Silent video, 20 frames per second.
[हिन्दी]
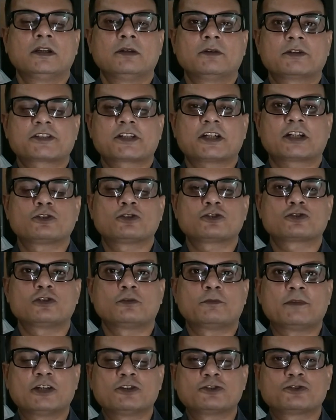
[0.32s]
नमस्कार
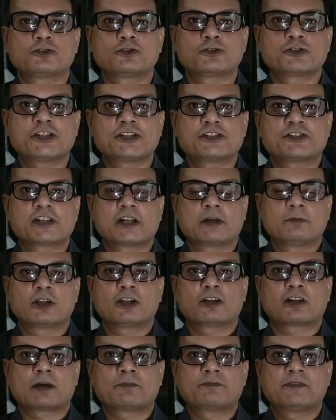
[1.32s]
दोस्तों मैं हूं सुरजीत
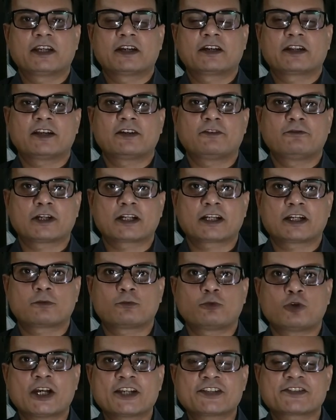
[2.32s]
श्यामल और आप देख रहे हैं वर्कर
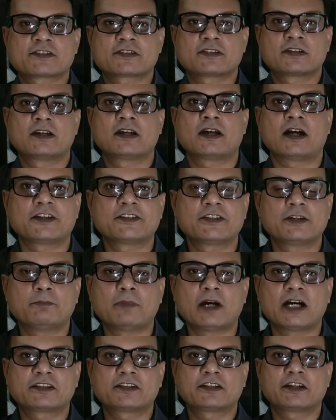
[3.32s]
वॉयस आज हम
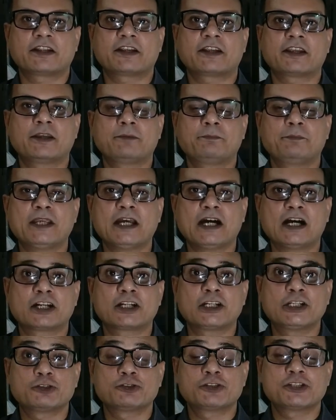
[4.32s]
बात करेंगे
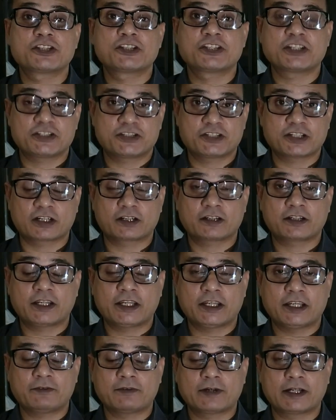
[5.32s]
बिहार नियोजित शिक्षक
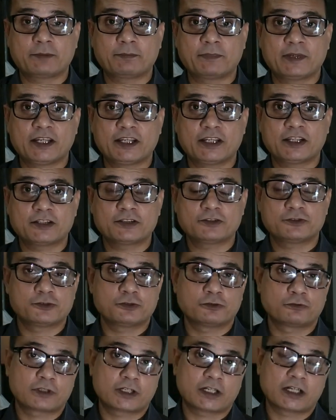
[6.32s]
के बारे में
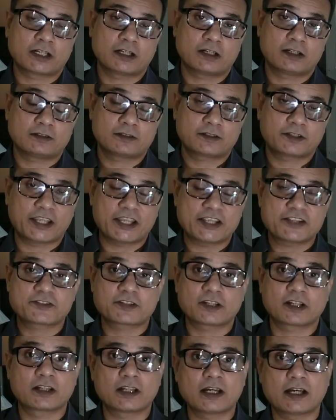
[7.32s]
जो उनका केस
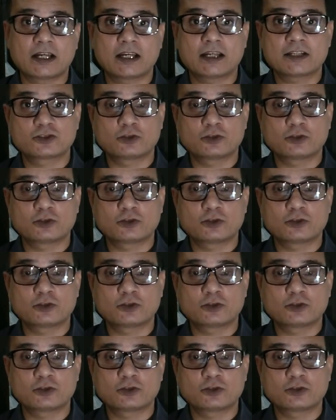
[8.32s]
चल रहा है